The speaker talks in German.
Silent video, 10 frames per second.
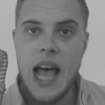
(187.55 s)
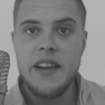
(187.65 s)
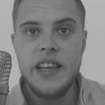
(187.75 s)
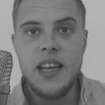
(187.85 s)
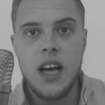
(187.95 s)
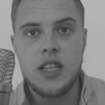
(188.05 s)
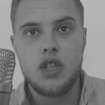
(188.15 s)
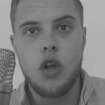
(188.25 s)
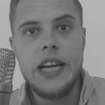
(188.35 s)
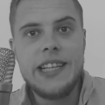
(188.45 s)
an ihrer
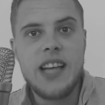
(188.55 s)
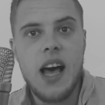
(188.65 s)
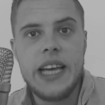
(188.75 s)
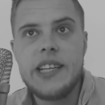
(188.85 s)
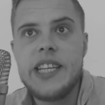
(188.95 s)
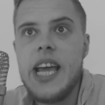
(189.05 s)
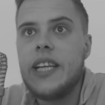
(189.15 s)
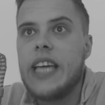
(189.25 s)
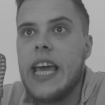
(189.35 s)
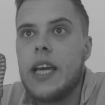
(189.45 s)

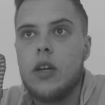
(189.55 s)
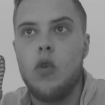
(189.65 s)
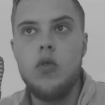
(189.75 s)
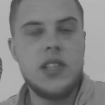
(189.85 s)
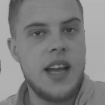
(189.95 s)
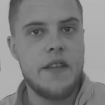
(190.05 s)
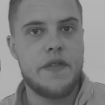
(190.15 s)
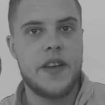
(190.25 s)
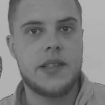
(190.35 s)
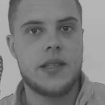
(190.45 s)
Solidarität gegen Russland
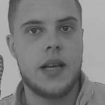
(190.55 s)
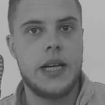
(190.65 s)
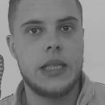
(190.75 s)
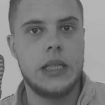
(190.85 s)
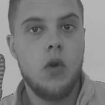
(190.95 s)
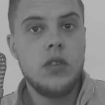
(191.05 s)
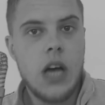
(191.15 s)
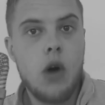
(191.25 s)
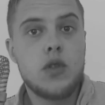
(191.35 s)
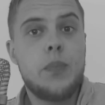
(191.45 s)
festhalten
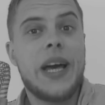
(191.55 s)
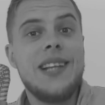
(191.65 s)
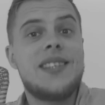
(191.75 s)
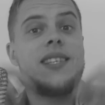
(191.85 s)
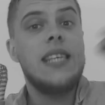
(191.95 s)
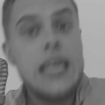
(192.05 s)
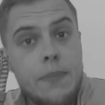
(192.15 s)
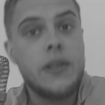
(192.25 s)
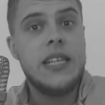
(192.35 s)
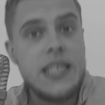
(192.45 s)
und aus
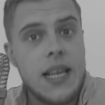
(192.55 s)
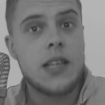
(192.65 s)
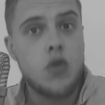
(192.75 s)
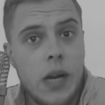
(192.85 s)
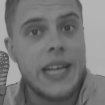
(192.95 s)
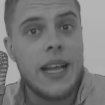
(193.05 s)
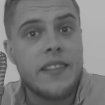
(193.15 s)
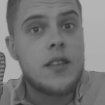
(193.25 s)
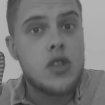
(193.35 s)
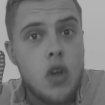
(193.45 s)
Prinzip dieser
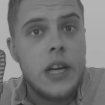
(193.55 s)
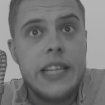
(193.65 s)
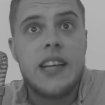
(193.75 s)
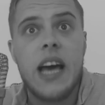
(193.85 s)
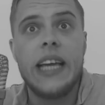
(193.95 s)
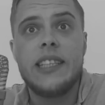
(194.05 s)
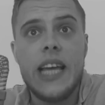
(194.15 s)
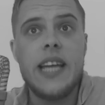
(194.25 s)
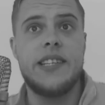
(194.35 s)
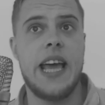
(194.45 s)
sogenannten
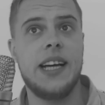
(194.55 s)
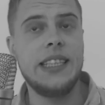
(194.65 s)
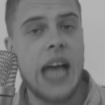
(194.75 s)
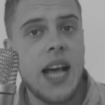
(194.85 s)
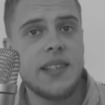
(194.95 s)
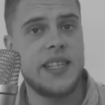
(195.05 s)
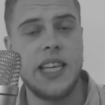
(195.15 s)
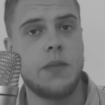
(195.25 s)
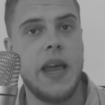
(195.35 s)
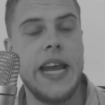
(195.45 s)
Solidarität deren Gas
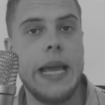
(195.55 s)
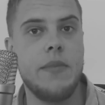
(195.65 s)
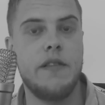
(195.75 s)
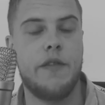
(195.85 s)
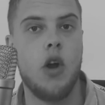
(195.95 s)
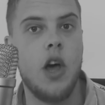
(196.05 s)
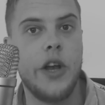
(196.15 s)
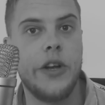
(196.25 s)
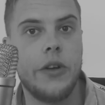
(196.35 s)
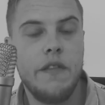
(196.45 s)
nicht mehr nehmen
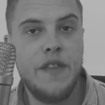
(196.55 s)
wollen.